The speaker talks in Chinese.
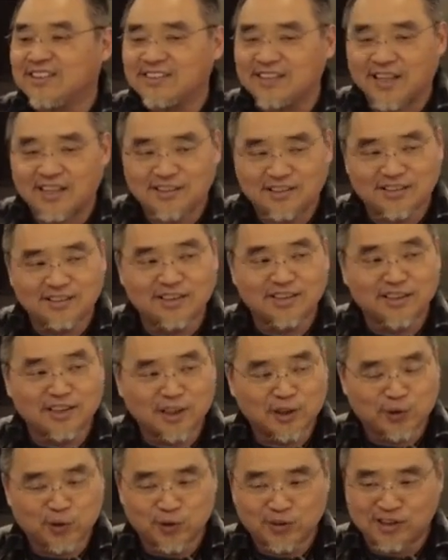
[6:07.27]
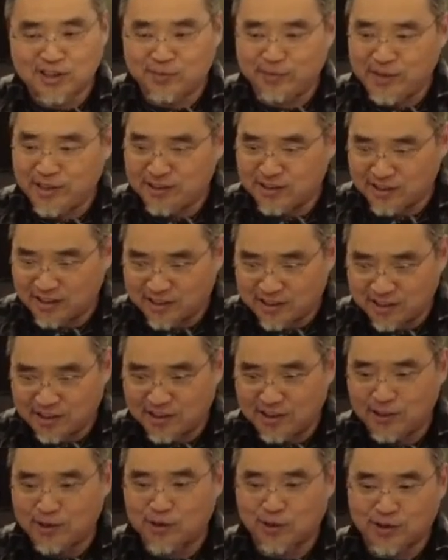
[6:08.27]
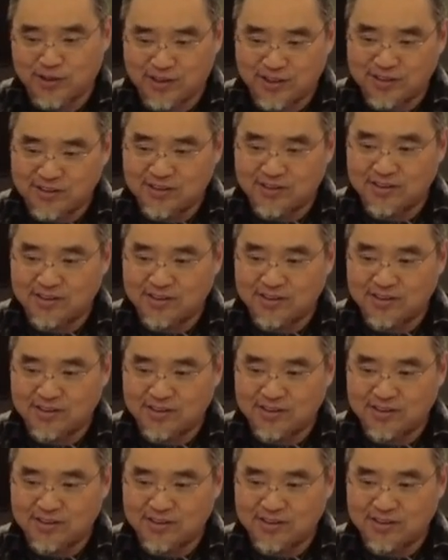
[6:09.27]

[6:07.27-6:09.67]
但是你弟兄姐妹，你可以有先